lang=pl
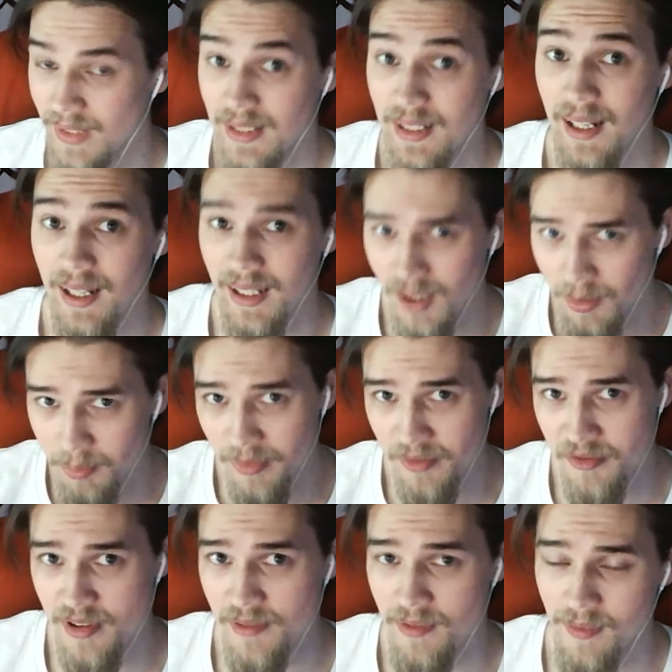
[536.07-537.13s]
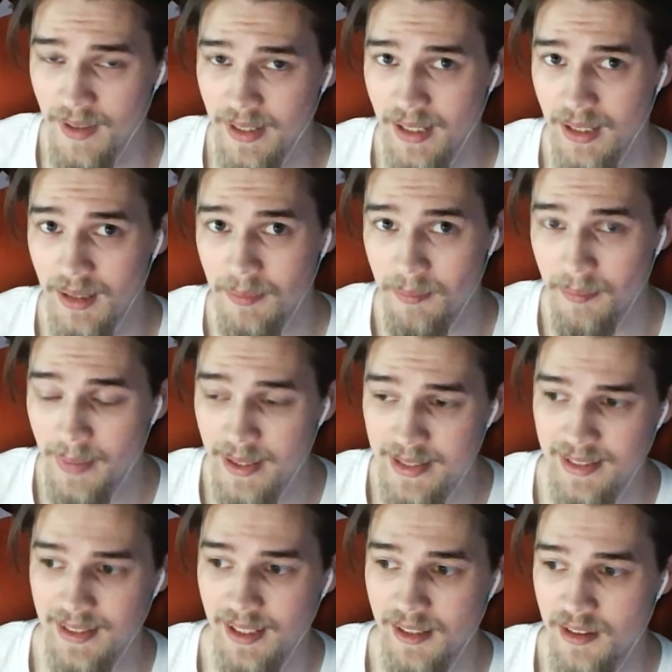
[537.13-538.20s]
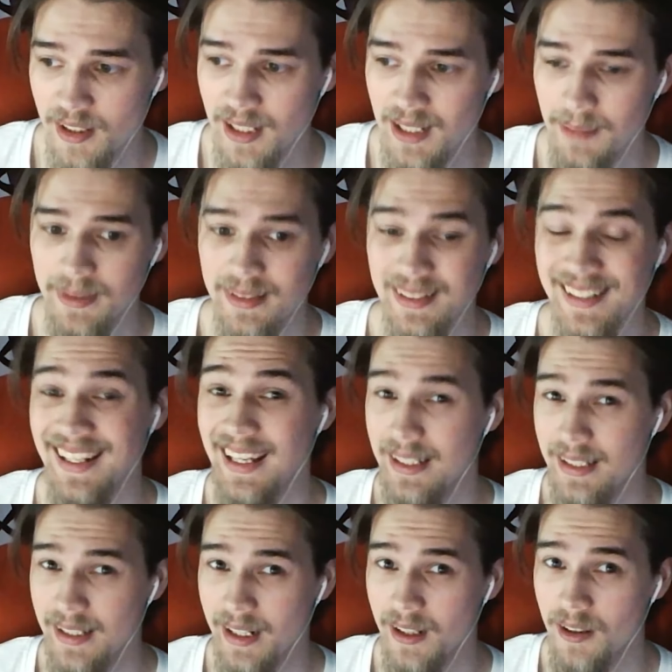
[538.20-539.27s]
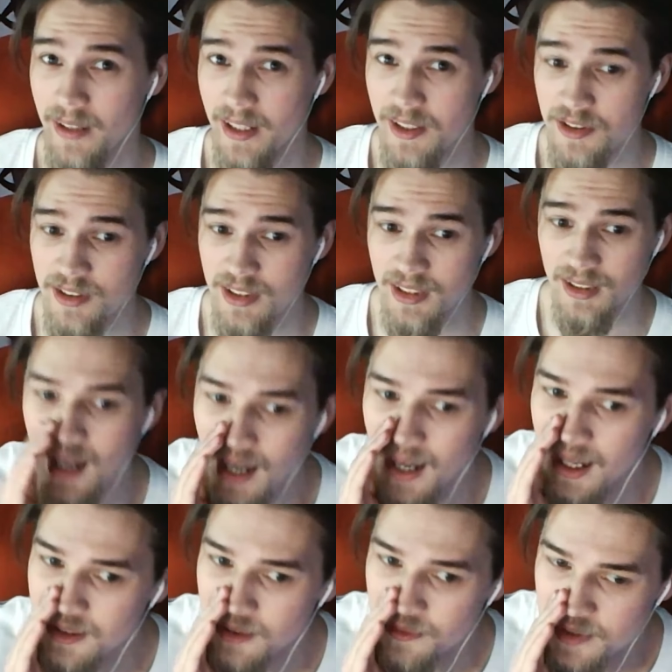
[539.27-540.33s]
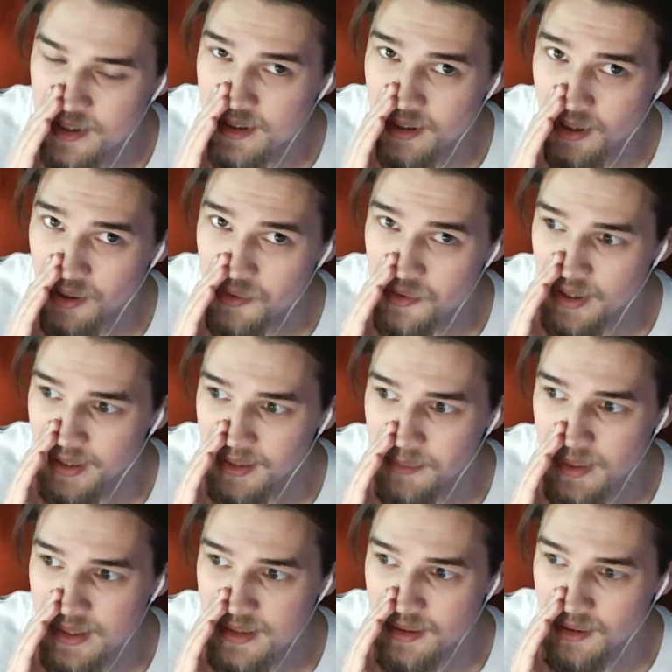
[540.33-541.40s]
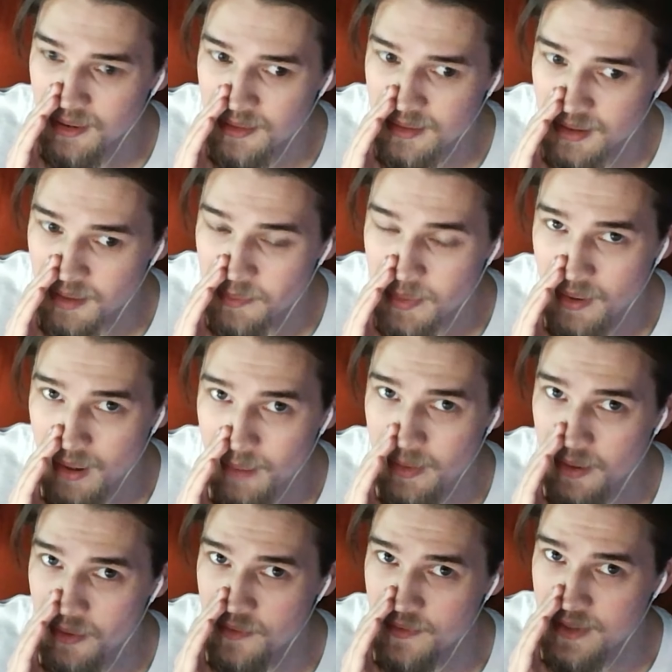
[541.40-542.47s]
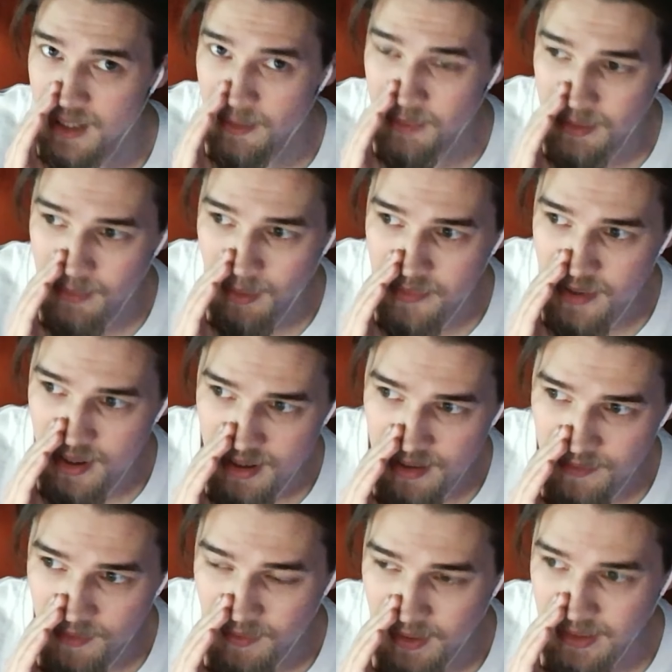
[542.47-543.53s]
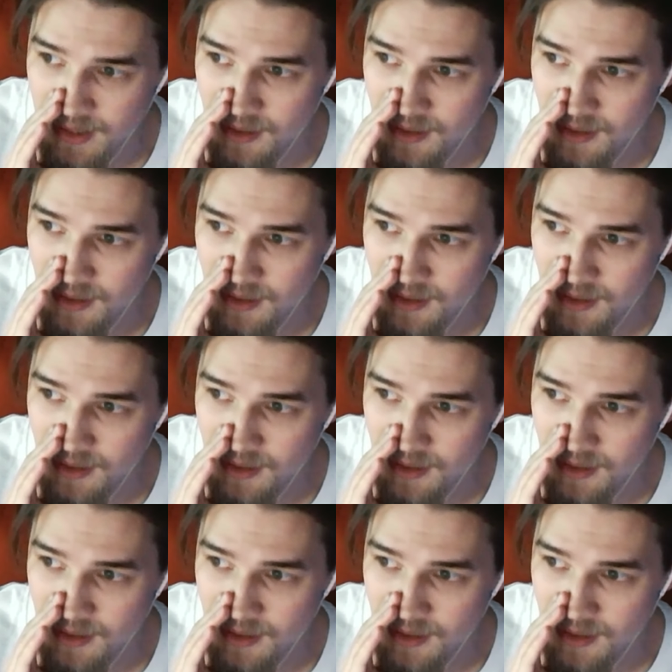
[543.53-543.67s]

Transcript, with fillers: Ale oprócz szlifowania będzie także element klejenia rękojeści. A to wszystko już jakby co zrobiłem i już wstępnie mam przeszlifowane